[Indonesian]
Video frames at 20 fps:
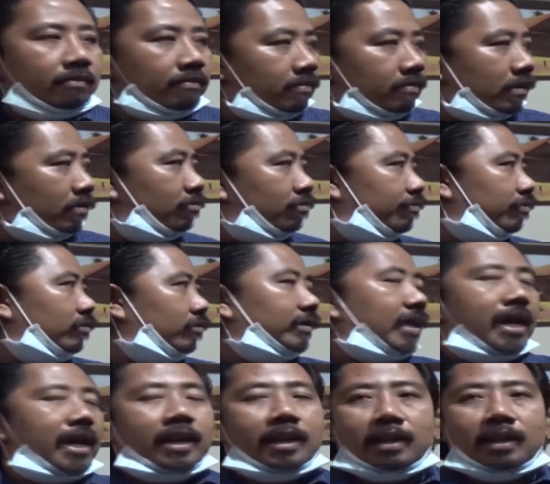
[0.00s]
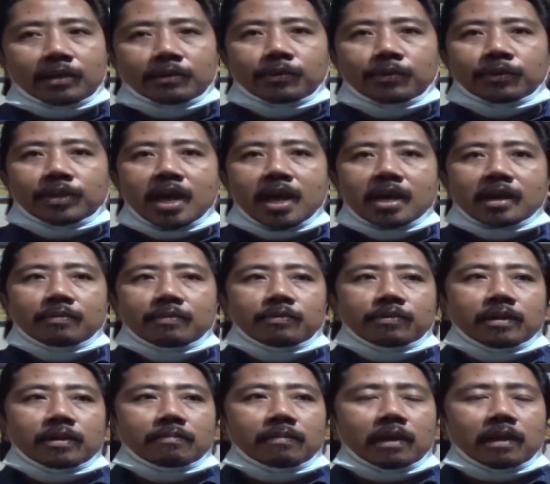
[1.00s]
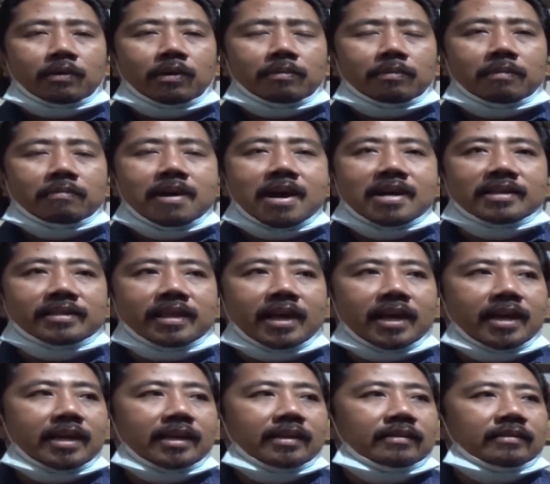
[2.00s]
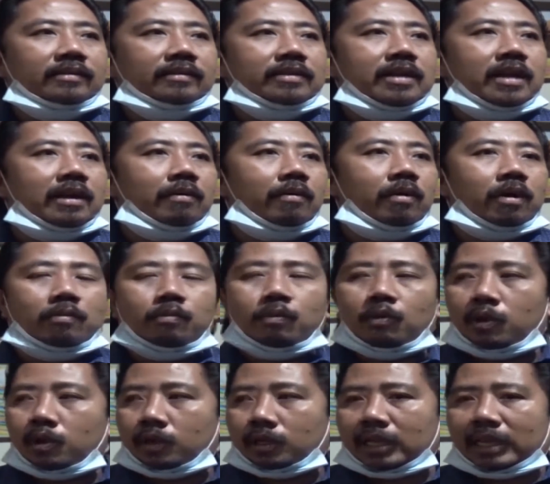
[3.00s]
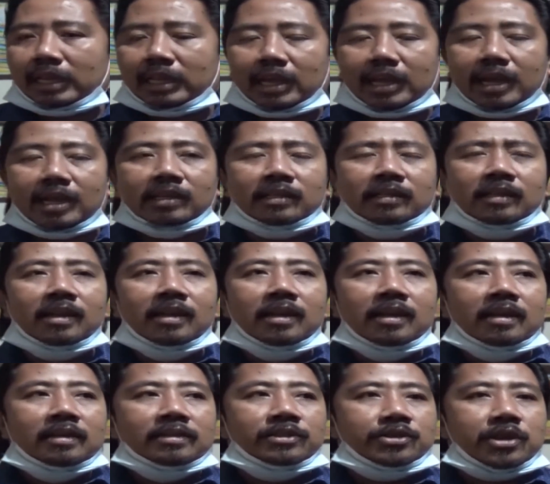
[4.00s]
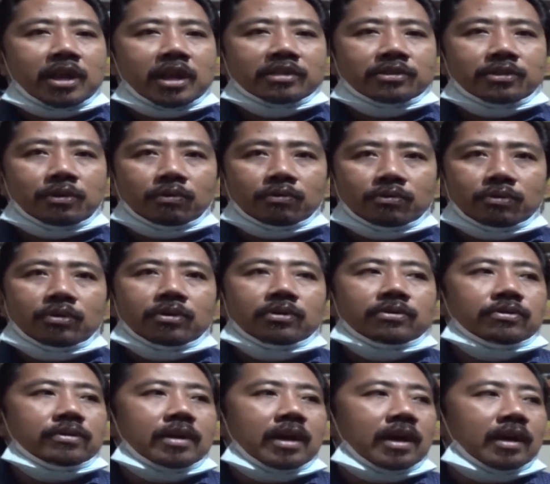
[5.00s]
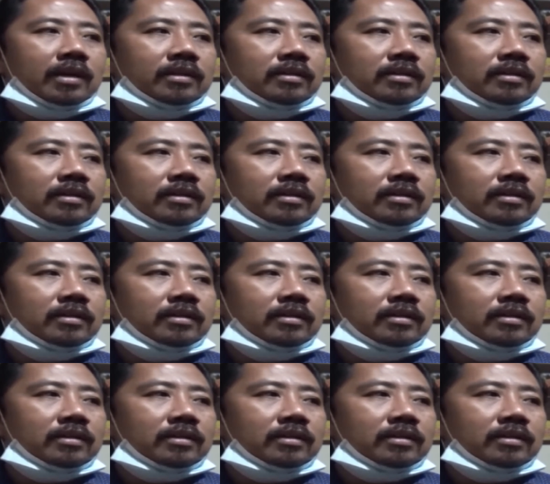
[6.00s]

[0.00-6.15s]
Mengumpulkan anggota kemudian melakukan pembahasan ya boleh boleh katakan secara struktur sudah